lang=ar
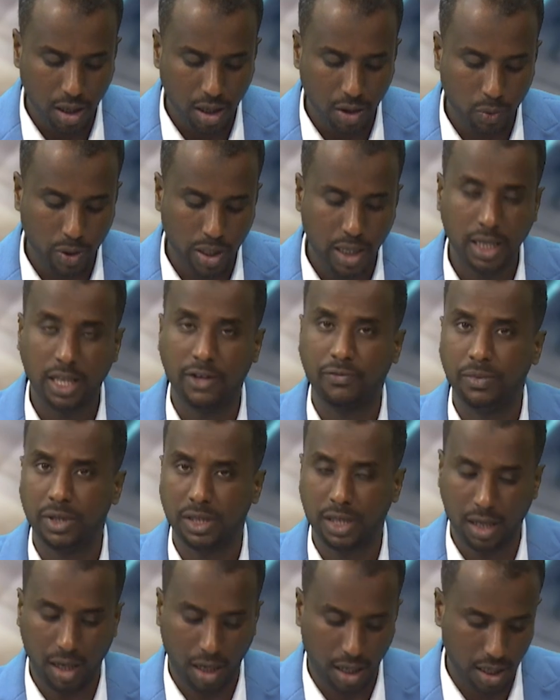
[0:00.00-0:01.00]
والهدف من
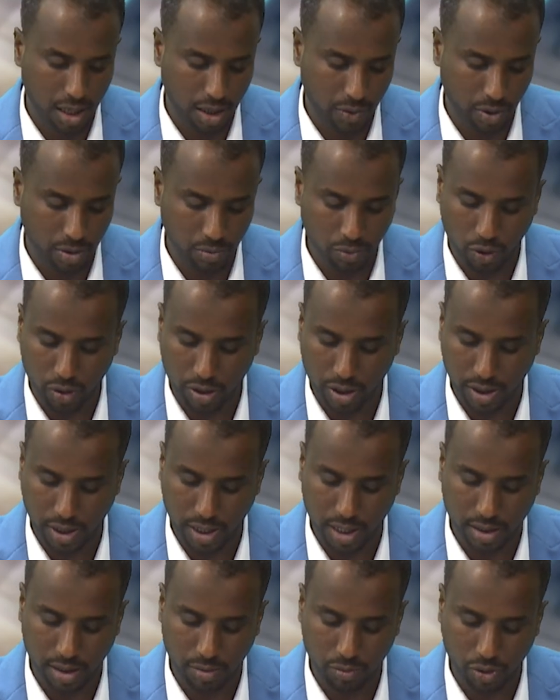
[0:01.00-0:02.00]
طرحها
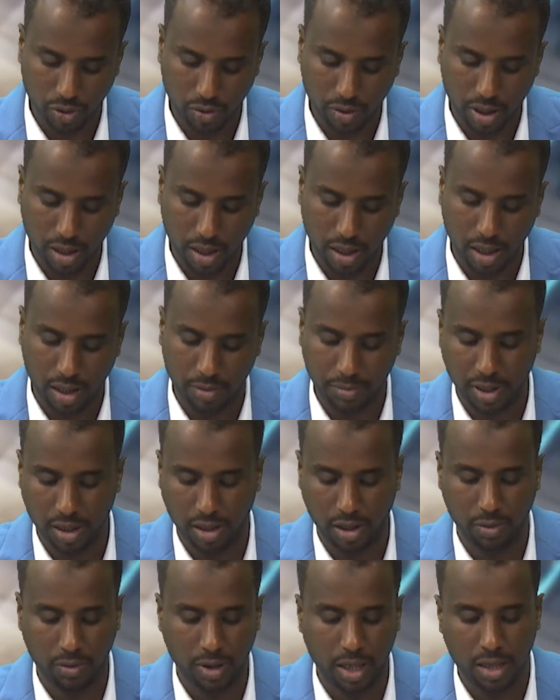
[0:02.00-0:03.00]
والمخرجات المتوقعة من
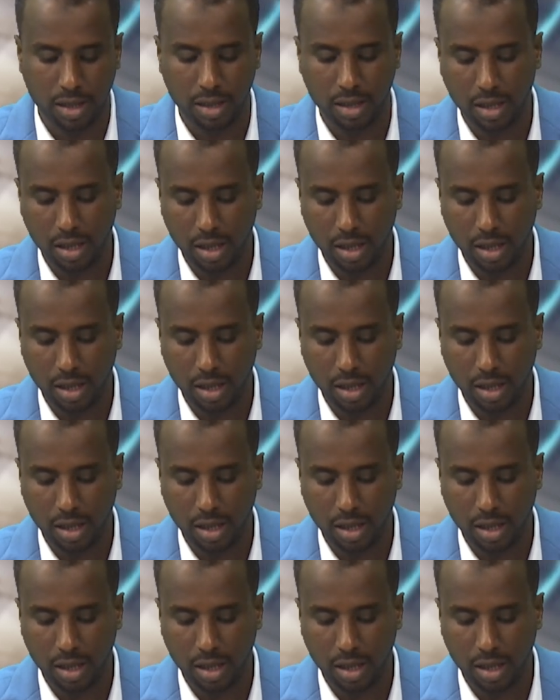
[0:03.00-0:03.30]
الحوار